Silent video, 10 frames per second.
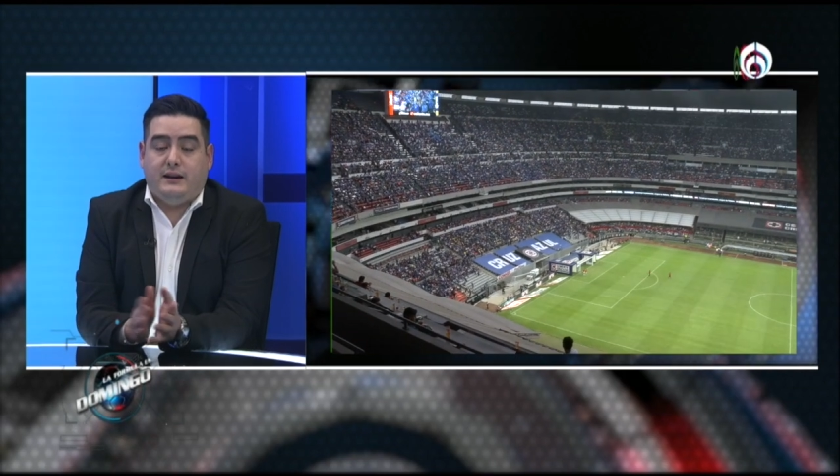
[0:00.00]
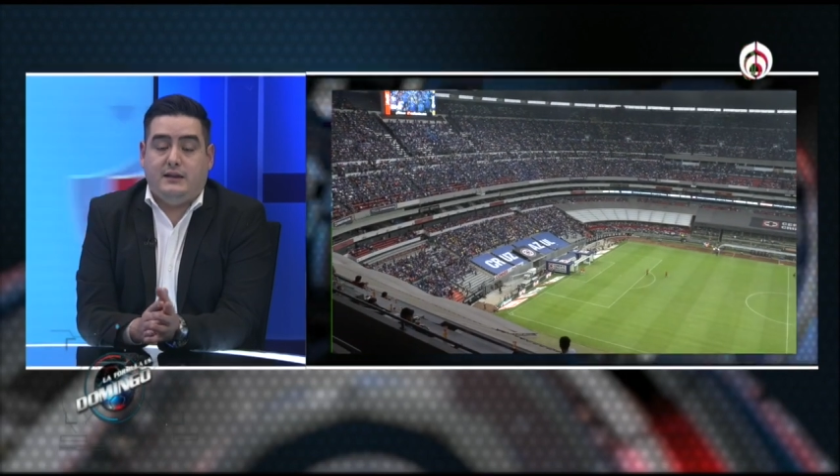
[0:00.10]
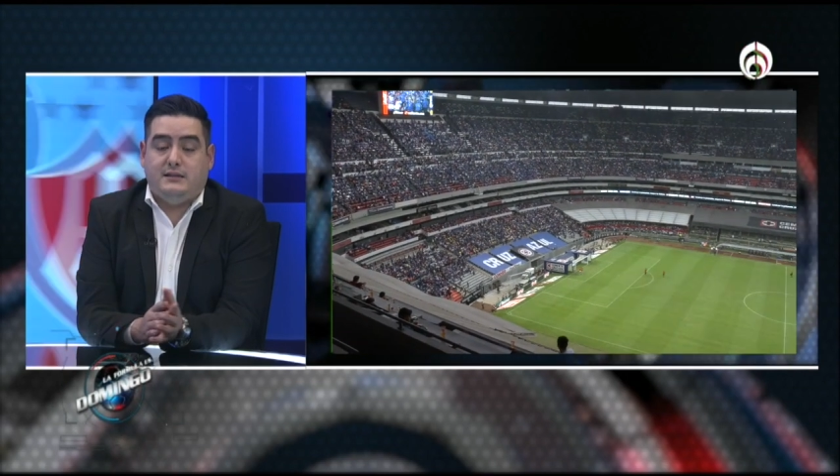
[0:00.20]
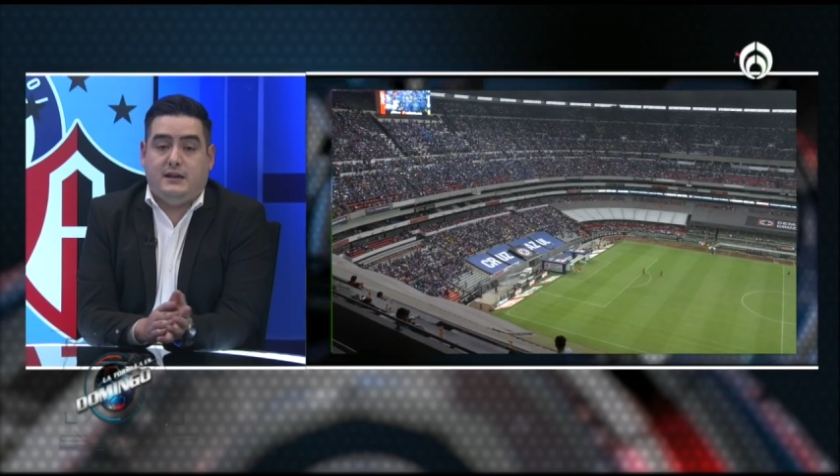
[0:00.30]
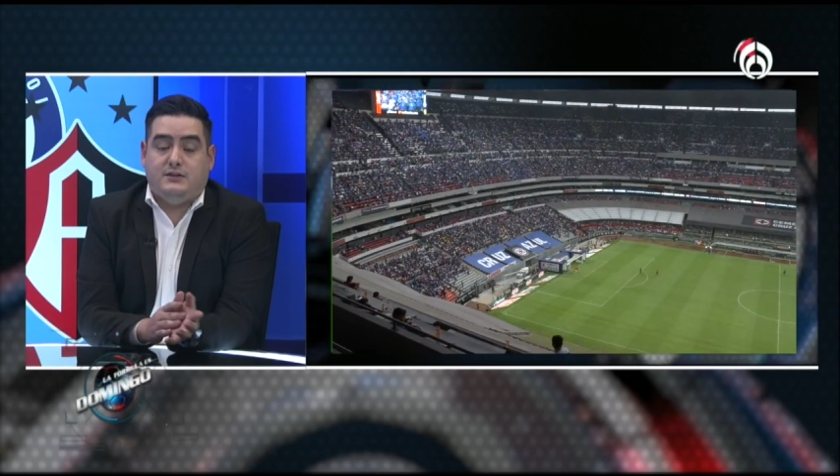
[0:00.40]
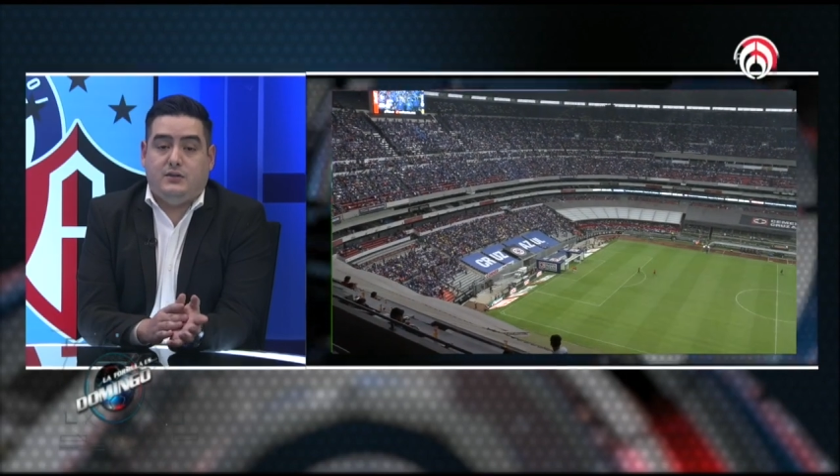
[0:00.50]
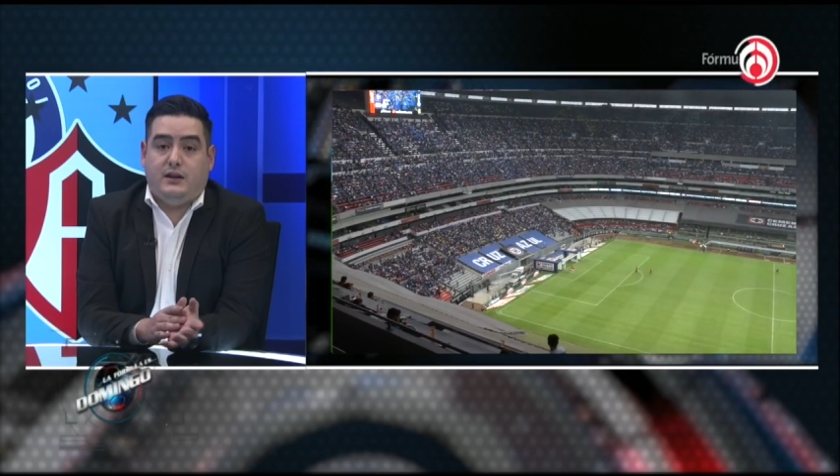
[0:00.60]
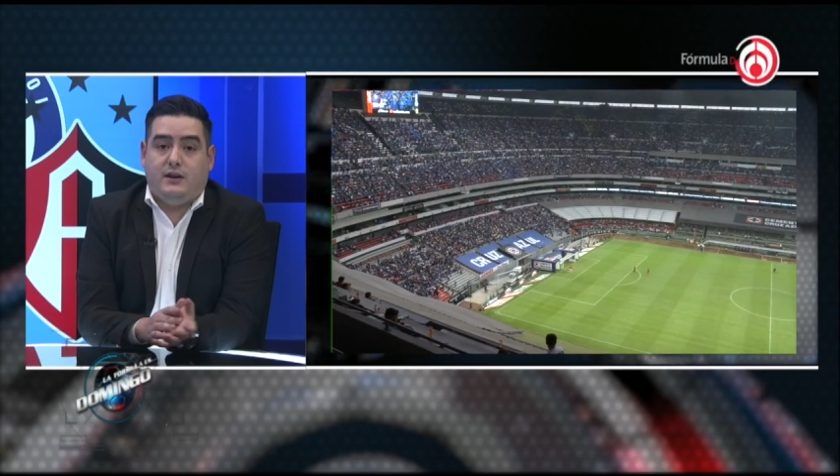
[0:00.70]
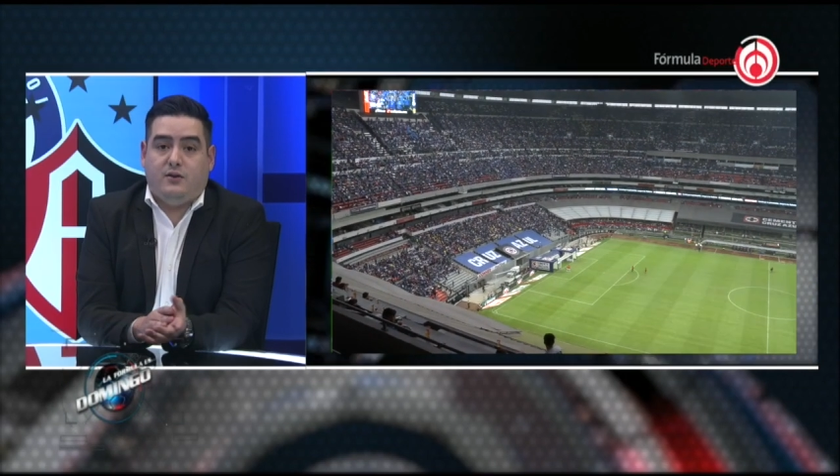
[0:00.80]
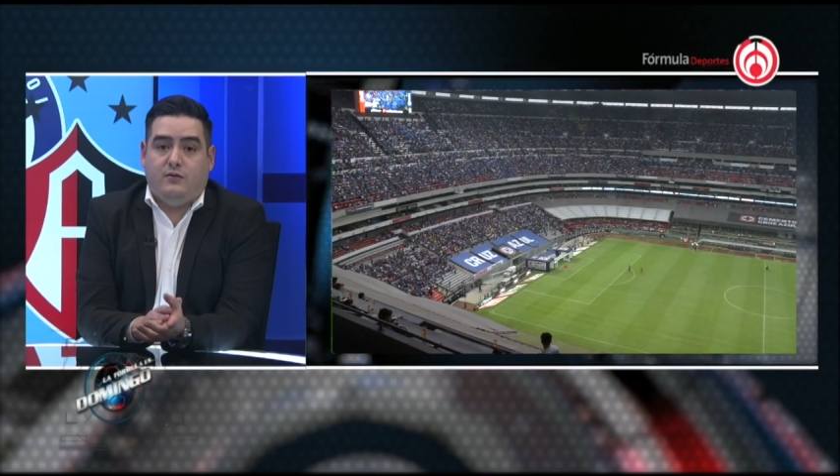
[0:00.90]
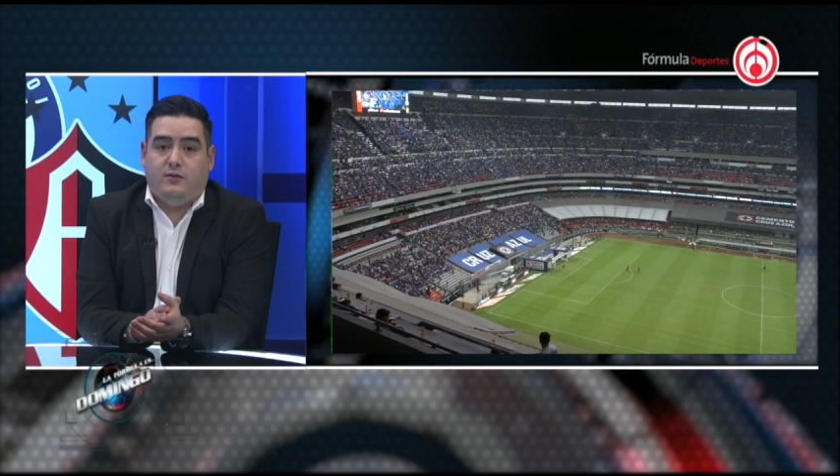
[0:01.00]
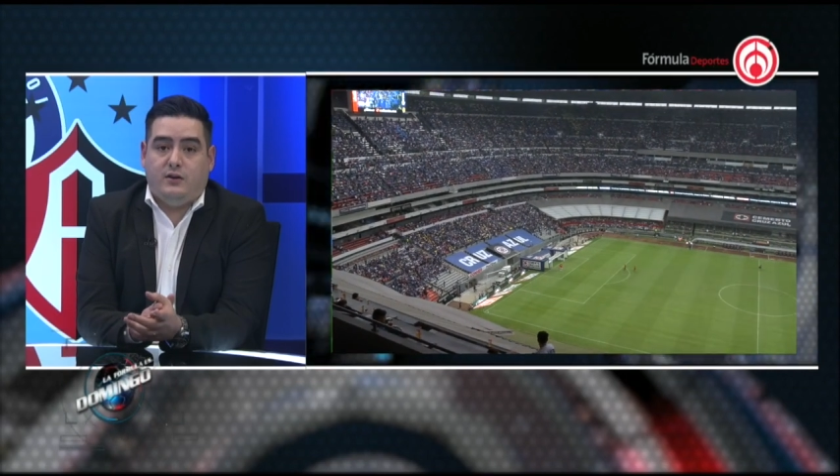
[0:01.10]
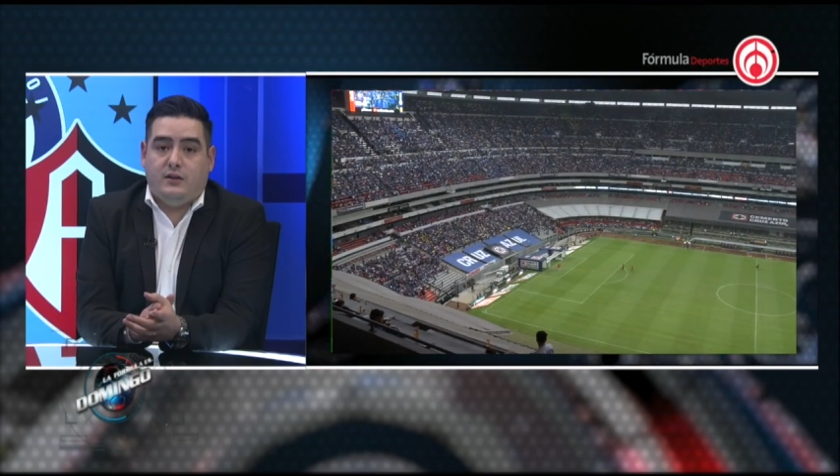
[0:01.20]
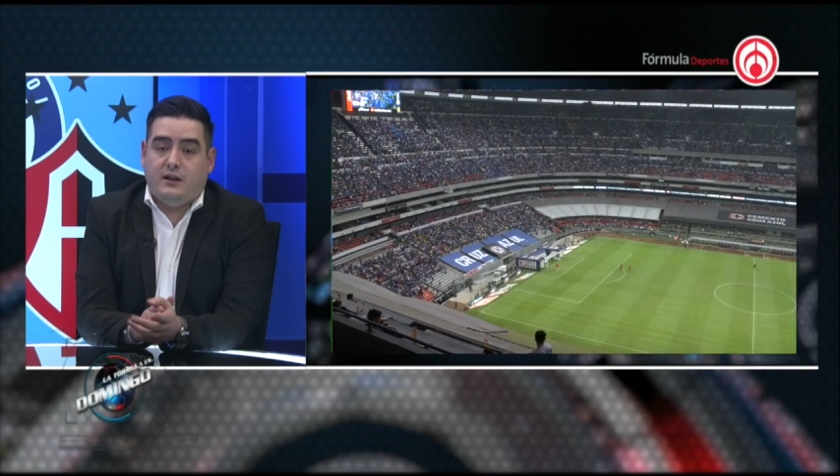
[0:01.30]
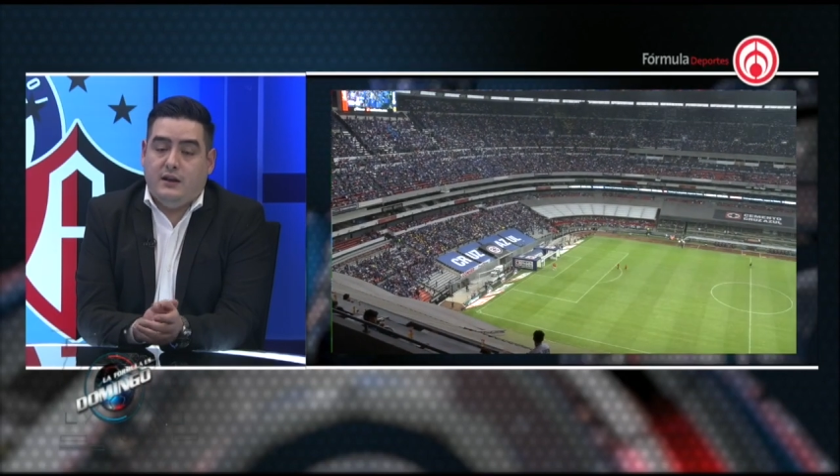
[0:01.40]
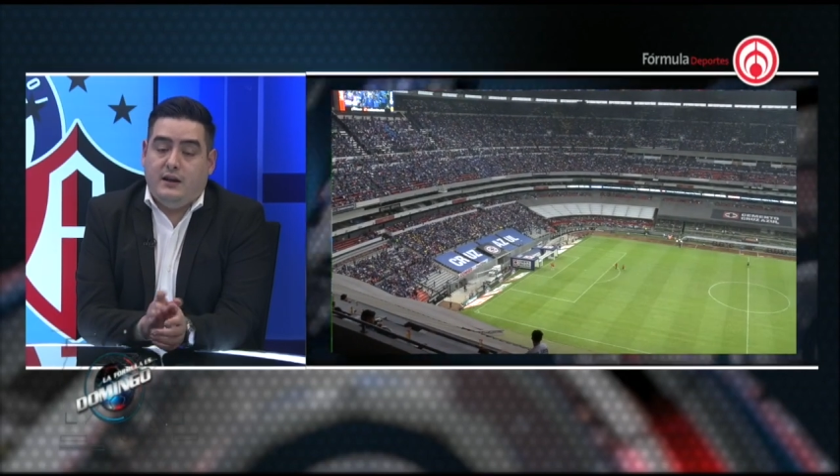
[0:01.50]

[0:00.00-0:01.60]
en esa zona de confort